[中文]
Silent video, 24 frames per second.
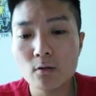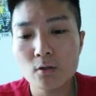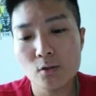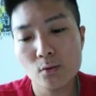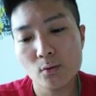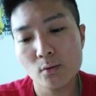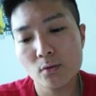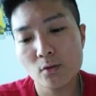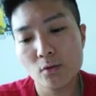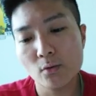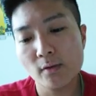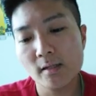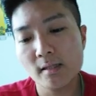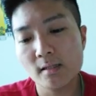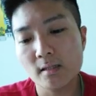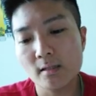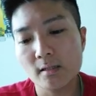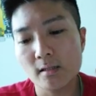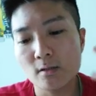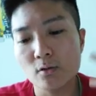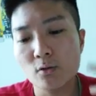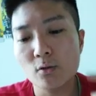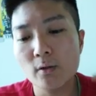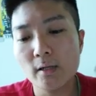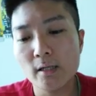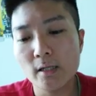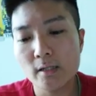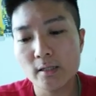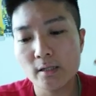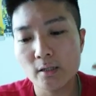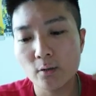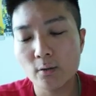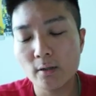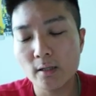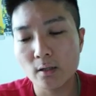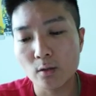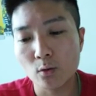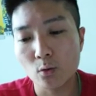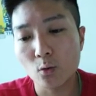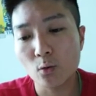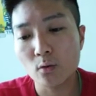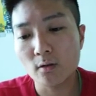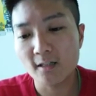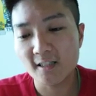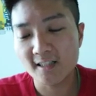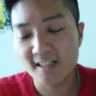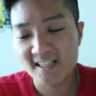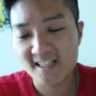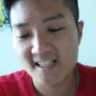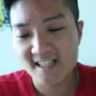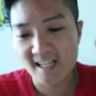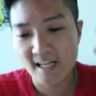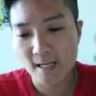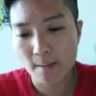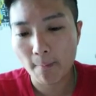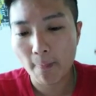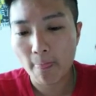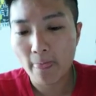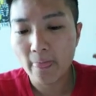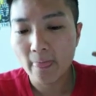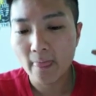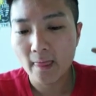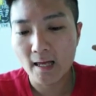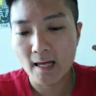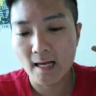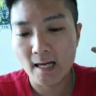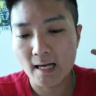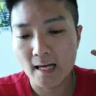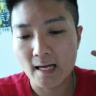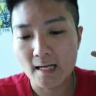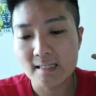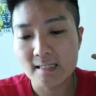所所以呢，你就会有很多的那些呃